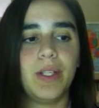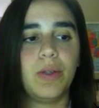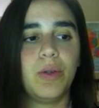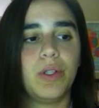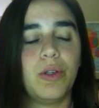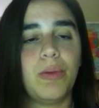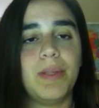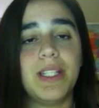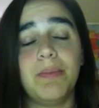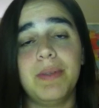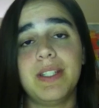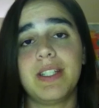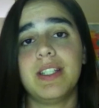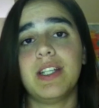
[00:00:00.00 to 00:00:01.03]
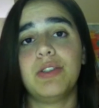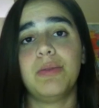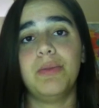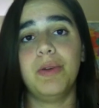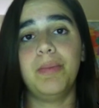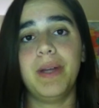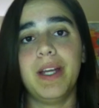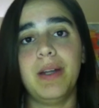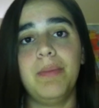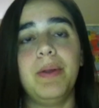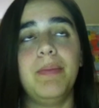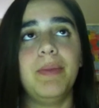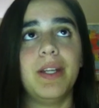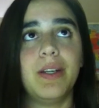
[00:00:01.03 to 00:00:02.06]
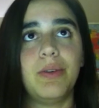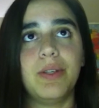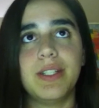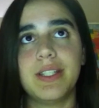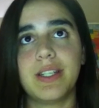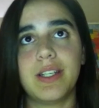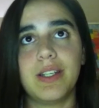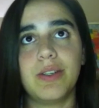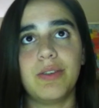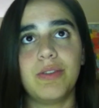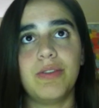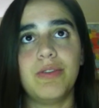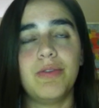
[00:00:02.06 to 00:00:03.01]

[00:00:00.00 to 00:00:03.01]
quando eu comecei a pesquisar sobre o Pera, a primeira coisa que eu